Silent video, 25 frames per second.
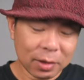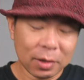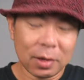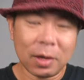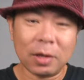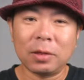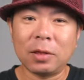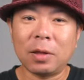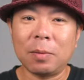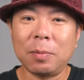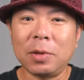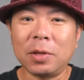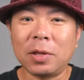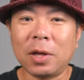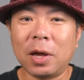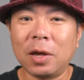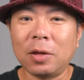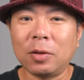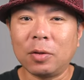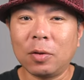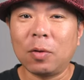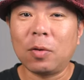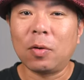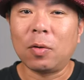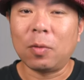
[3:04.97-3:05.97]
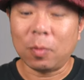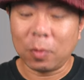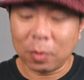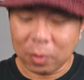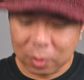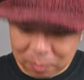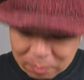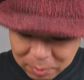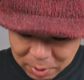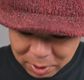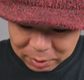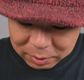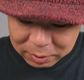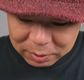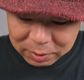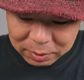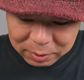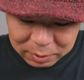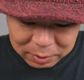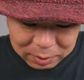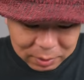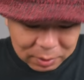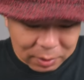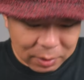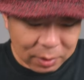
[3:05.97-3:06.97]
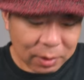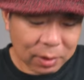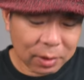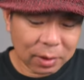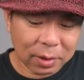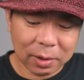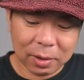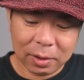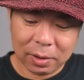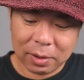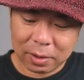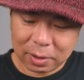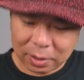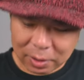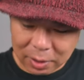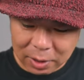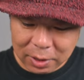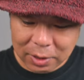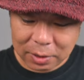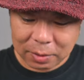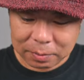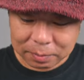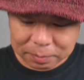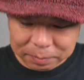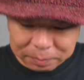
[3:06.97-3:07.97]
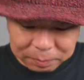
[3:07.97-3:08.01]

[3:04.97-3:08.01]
やってみたいと思います。はい。